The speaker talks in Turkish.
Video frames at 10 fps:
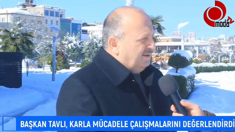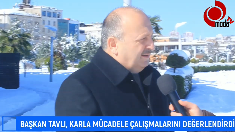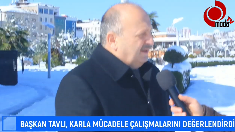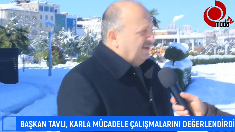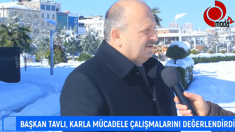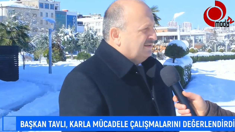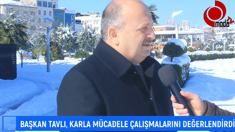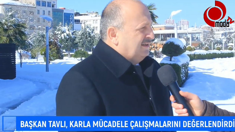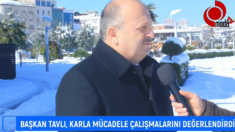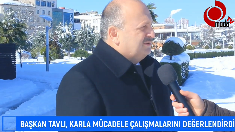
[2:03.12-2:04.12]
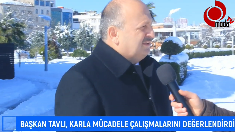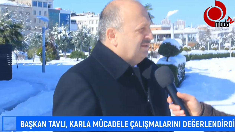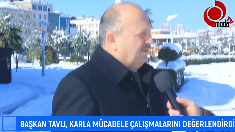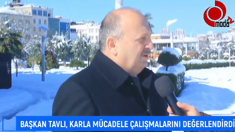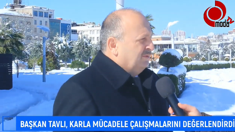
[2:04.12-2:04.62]
tutmak üzere
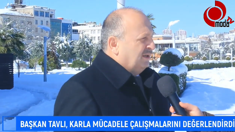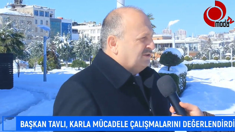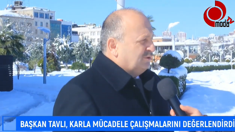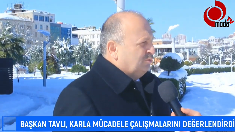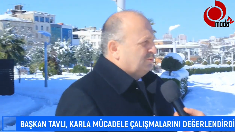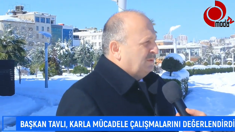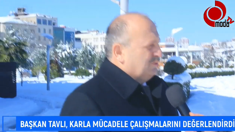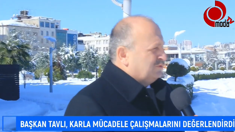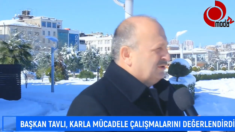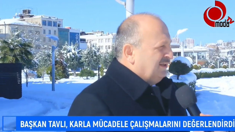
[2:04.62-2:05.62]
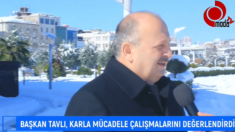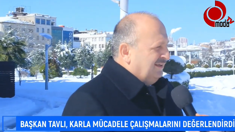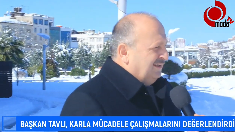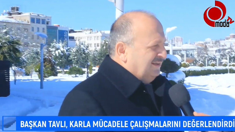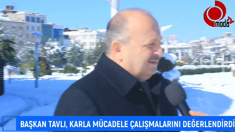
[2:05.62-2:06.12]
karı e,
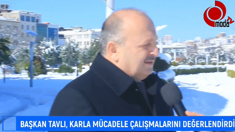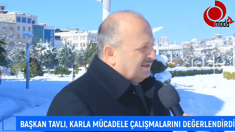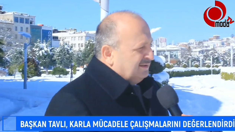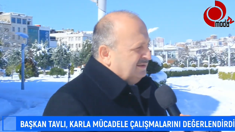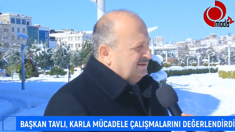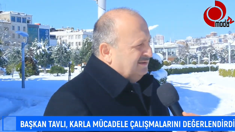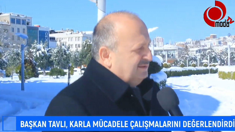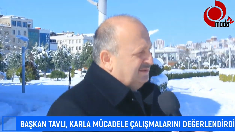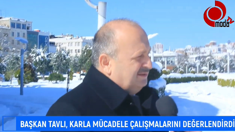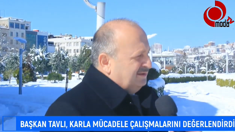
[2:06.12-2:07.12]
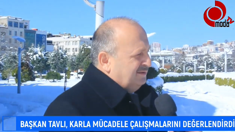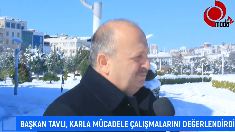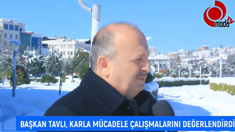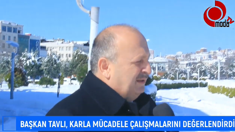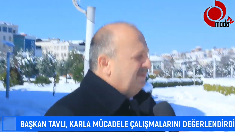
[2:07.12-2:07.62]
belli bir noktada aşırı
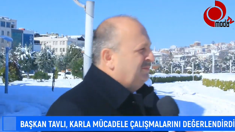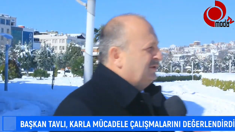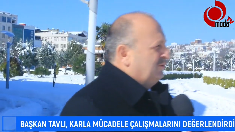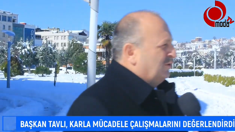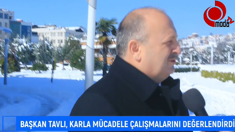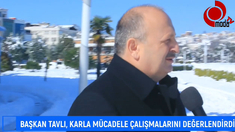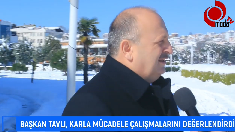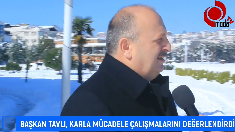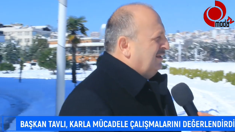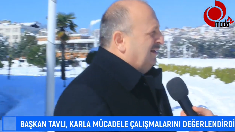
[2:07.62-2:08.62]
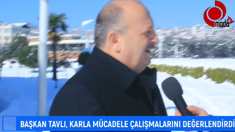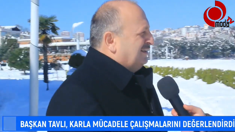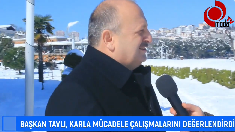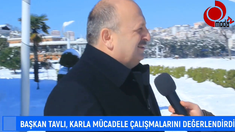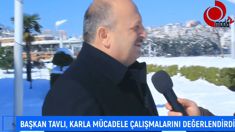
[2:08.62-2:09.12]
da sıkıntıya dönüştürmeden
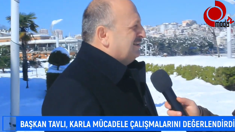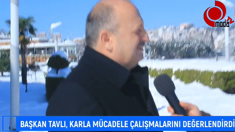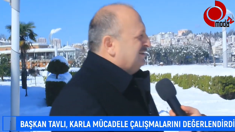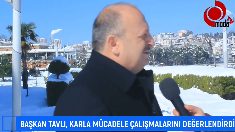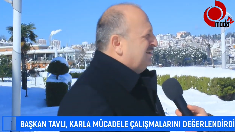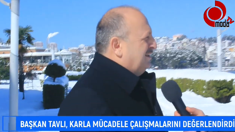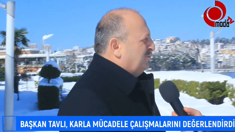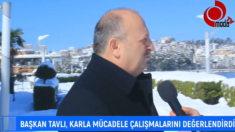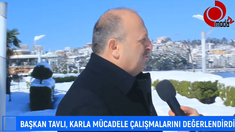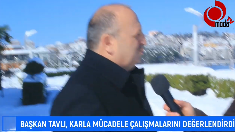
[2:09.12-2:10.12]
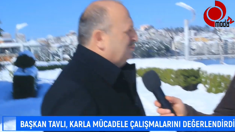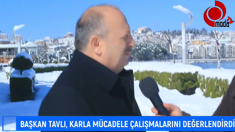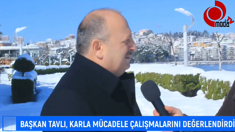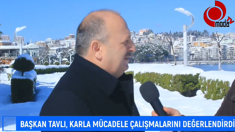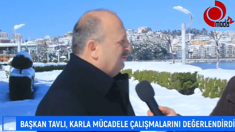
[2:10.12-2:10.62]
ulaşım noktasında da
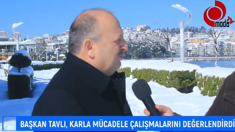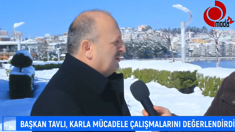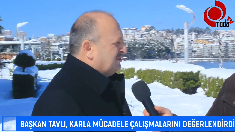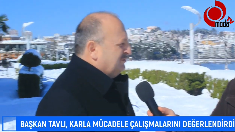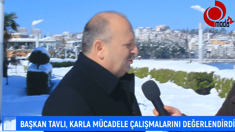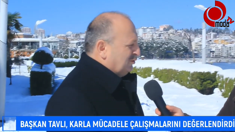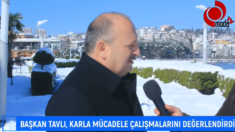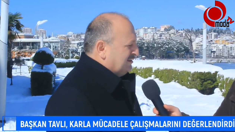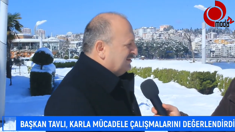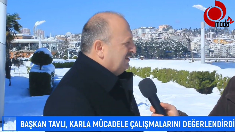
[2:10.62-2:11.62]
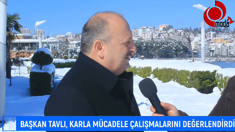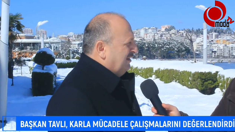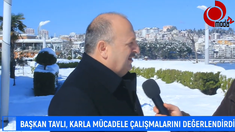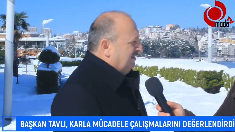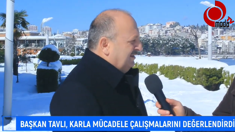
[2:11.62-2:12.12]
mümkün olduğunca
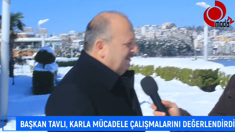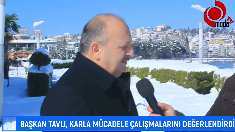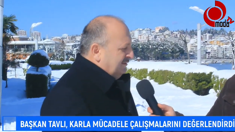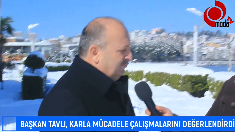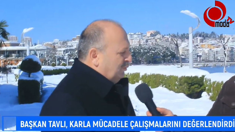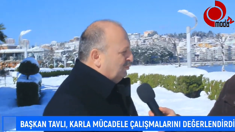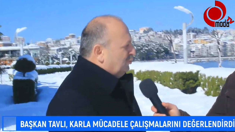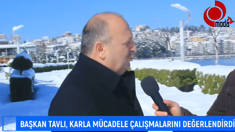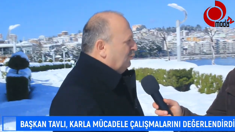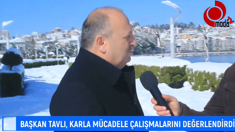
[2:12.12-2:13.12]
en üst seviyede